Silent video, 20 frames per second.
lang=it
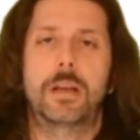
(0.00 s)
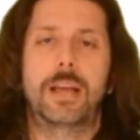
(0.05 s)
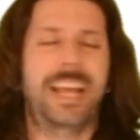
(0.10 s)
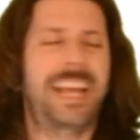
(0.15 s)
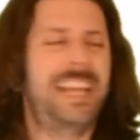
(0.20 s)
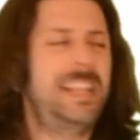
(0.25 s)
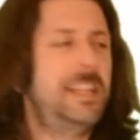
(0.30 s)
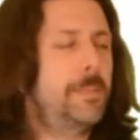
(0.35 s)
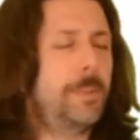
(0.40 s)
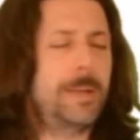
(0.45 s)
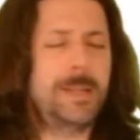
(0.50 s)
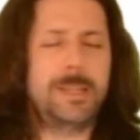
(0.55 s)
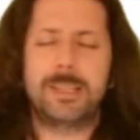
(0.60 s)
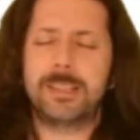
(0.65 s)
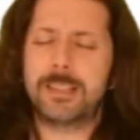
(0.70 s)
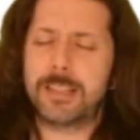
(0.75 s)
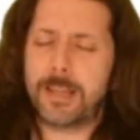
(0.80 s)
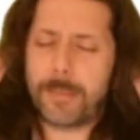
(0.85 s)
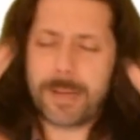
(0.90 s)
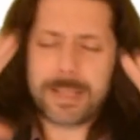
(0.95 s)

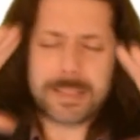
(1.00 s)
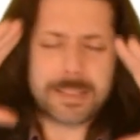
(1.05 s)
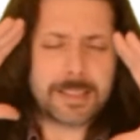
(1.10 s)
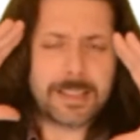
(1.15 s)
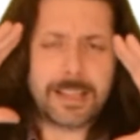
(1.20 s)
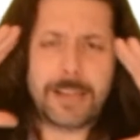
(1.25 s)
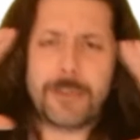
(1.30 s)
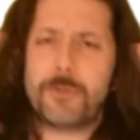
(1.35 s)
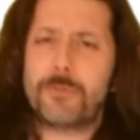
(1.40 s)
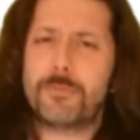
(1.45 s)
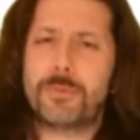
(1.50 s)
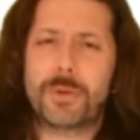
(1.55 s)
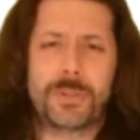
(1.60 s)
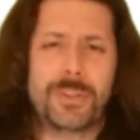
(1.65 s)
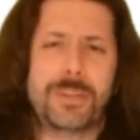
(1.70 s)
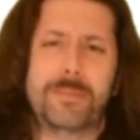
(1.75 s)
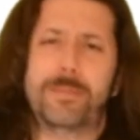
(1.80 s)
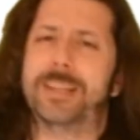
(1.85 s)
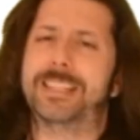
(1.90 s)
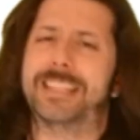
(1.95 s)
indipendentemente dal numero
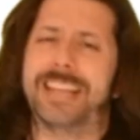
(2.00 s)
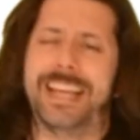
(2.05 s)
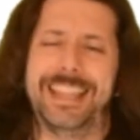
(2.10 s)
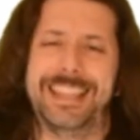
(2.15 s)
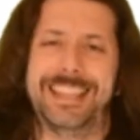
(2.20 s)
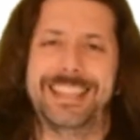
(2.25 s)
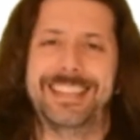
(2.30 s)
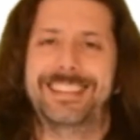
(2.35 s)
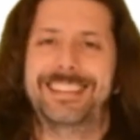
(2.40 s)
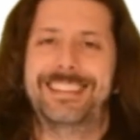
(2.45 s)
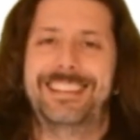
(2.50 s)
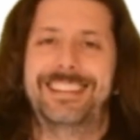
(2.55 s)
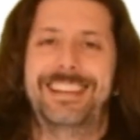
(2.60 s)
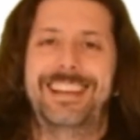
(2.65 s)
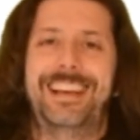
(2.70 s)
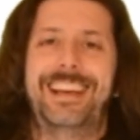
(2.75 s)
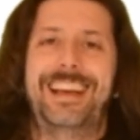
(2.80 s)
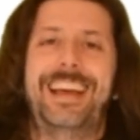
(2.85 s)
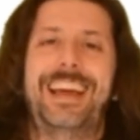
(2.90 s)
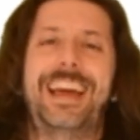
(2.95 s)
dei presenti
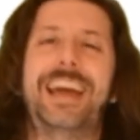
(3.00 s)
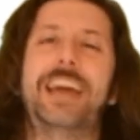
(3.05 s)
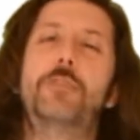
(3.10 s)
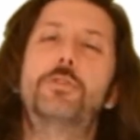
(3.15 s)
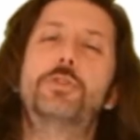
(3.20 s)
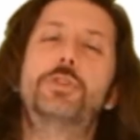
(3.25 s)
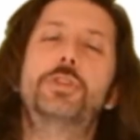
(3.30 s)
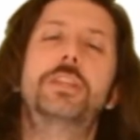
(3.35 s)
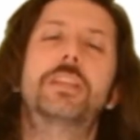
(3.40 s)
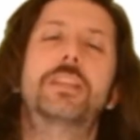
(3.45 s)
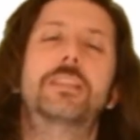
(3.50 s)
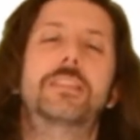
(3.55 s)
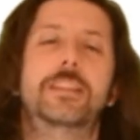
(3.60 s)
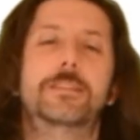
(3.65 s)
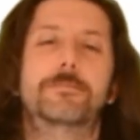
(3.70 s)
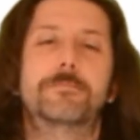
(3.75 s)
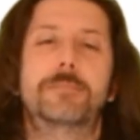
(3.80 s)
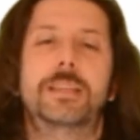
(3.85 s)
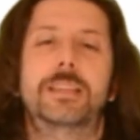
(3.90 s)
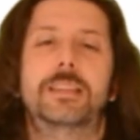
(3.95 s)
è riuscire a
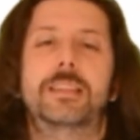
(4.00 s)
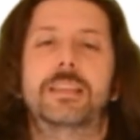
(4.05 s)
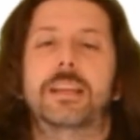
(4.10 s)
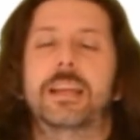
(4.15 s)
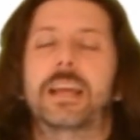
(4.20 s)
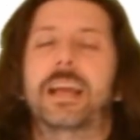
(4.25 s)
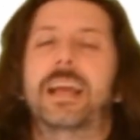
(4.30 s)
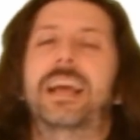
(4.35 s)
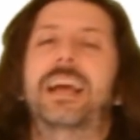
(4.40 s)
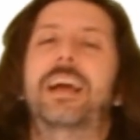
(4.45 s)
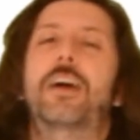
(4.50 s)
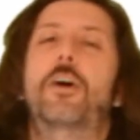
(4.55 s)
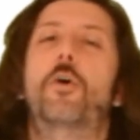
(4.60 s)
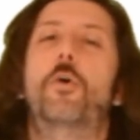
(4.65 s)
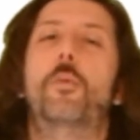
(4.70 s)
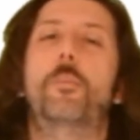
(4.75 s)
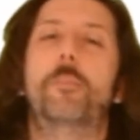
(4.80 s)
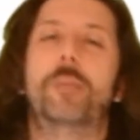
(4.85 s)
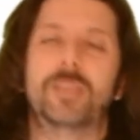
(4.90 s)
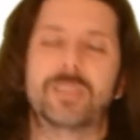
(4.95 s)
trasmettere
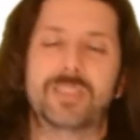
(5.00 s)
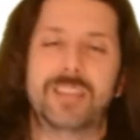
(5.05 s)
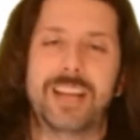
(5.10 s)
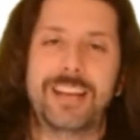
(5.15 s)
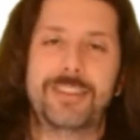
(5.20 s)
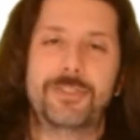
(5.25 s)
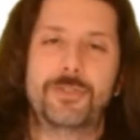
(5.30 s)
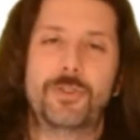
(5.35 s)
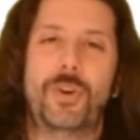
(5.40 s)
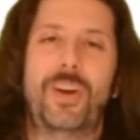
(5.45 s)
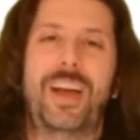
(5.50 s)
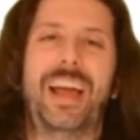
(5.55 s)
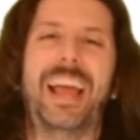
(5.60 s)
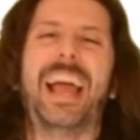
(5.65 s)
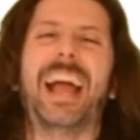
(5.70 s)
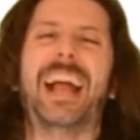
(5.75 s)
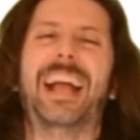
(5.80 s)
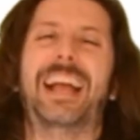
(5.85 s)
un messaggio e a